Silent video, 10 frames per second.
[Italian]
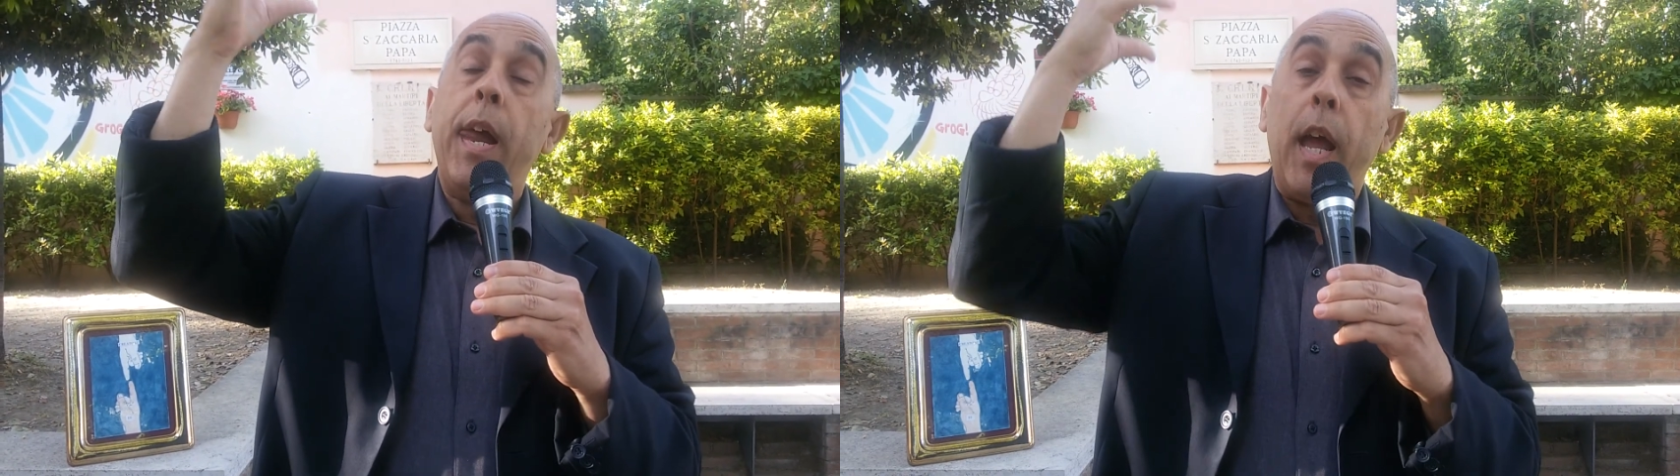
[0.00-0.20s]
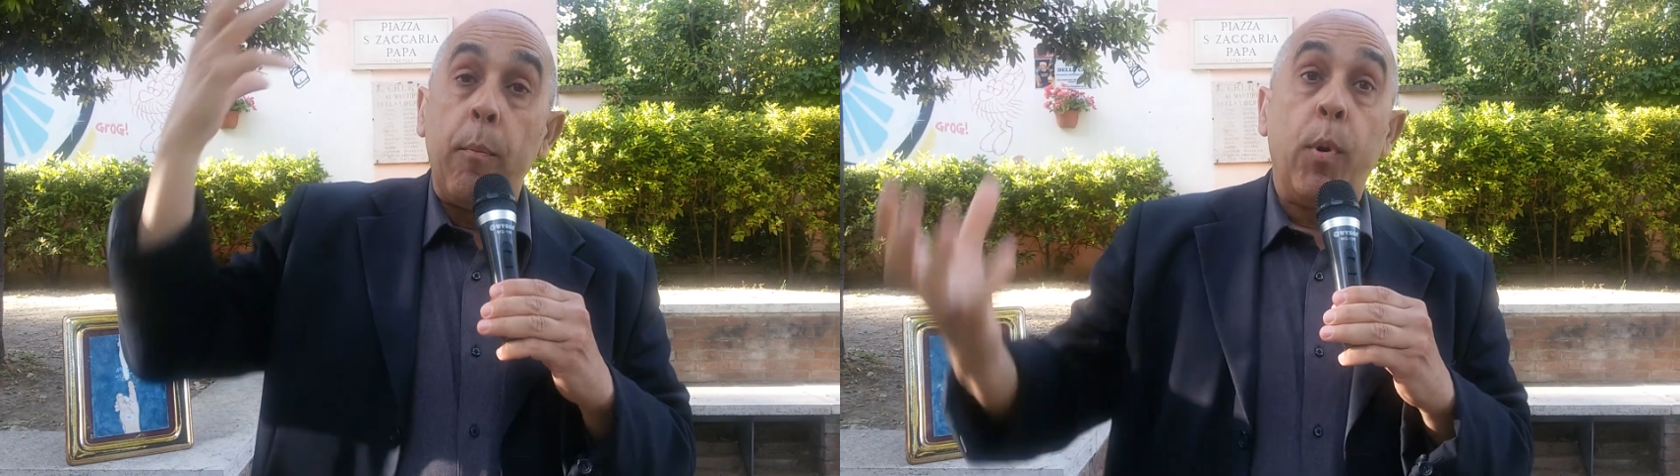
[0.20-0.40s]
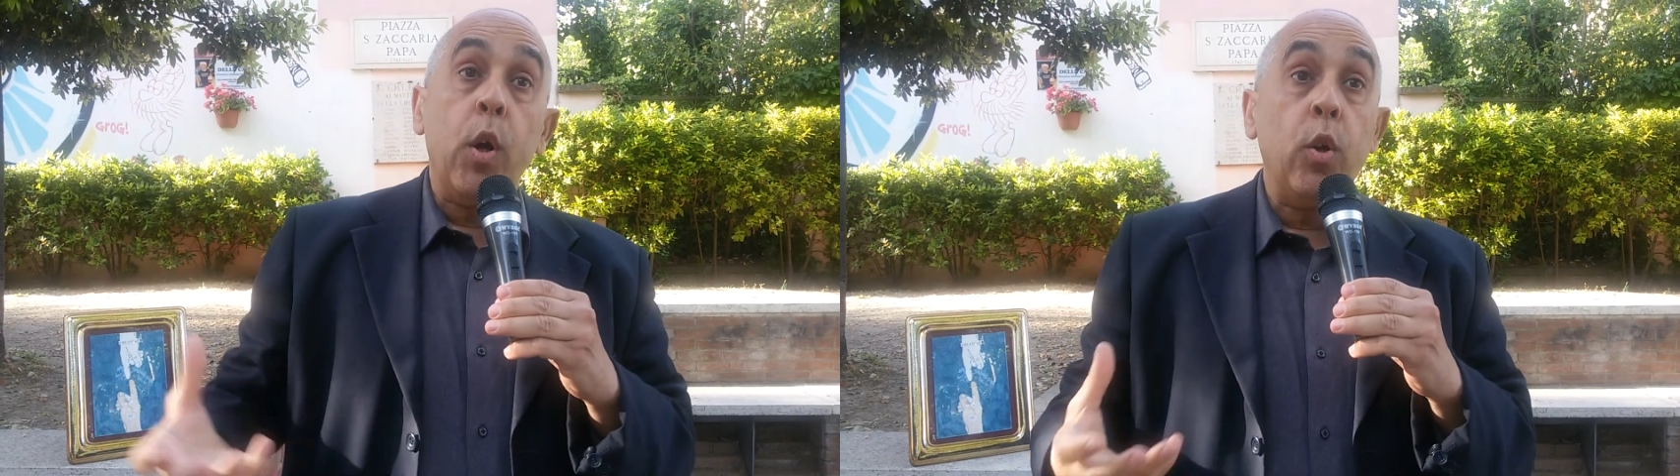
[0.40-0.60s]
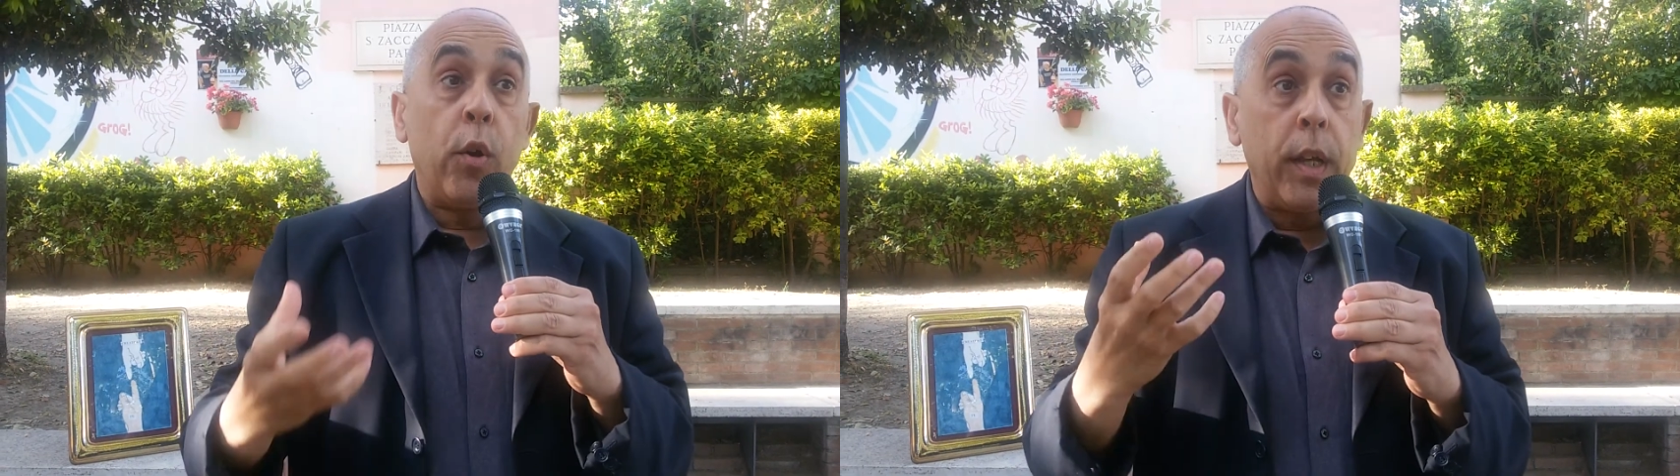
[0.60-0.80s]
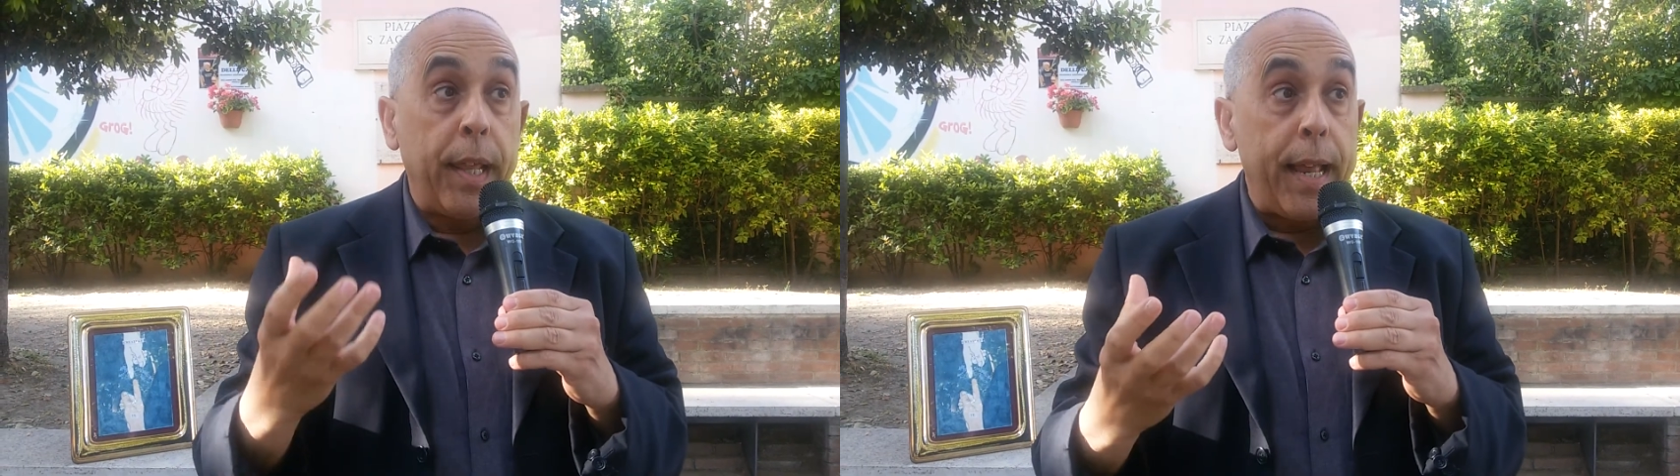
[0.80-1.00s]
e poi lo
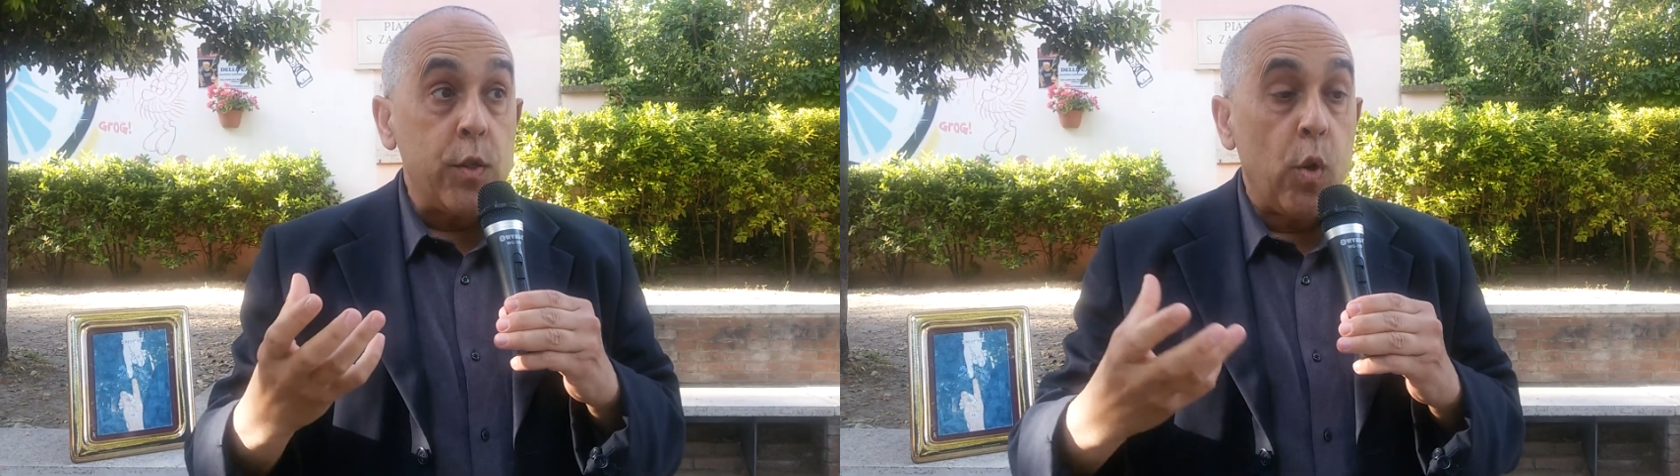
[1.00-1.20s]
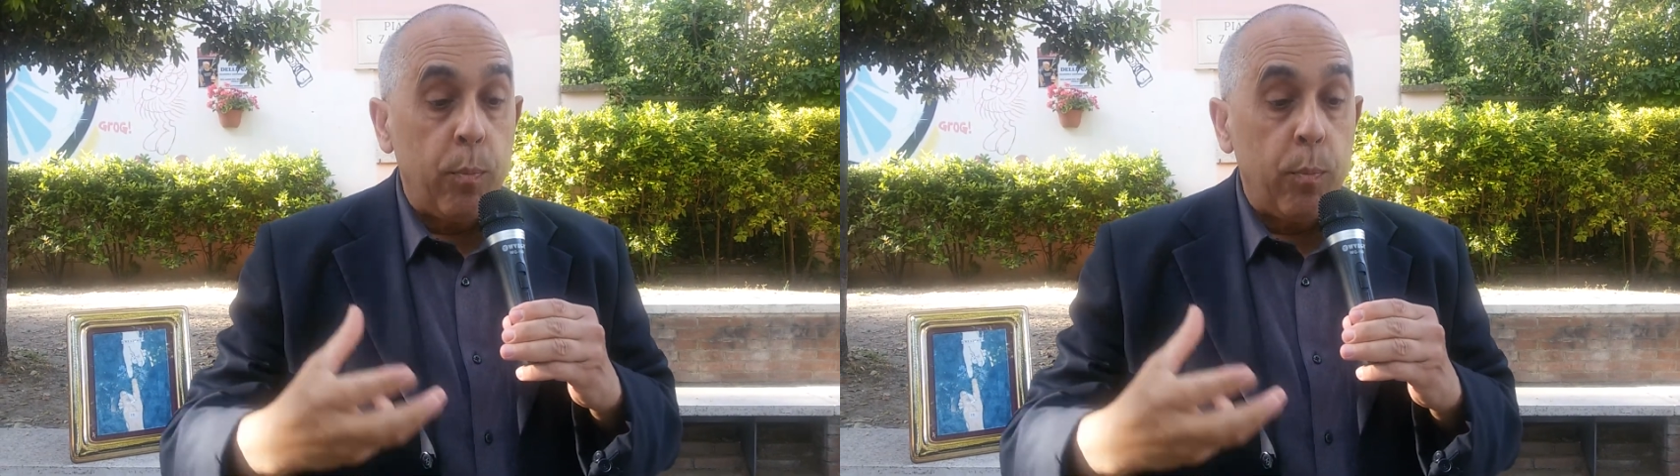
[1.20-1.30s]
ringrazio